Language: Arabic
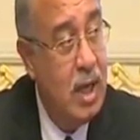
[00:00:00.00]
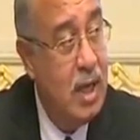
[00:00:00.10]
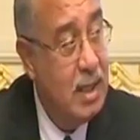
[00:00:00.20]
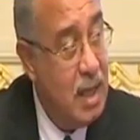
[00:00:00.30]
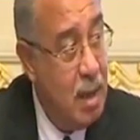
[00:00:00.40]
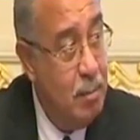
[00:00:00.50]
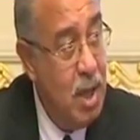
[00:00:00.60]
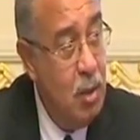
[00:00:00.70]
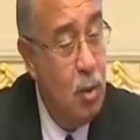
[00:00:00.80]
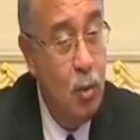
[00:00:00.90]
آه،
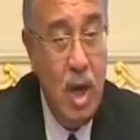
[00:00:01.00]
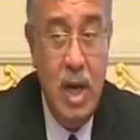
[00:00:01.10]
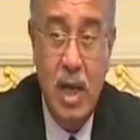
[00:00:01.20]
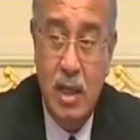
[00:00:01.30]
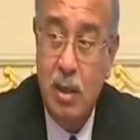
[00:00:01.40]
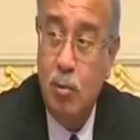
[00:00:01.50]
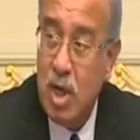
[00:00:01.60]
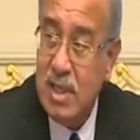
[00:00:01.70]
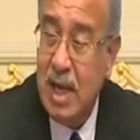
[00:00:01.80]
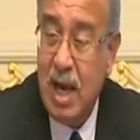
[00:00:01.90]
يتحمله ولا
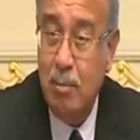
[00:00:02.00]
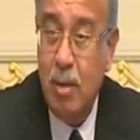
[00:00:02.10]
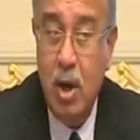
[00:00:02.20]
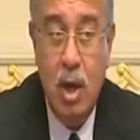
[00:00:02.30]
الموازنه العامه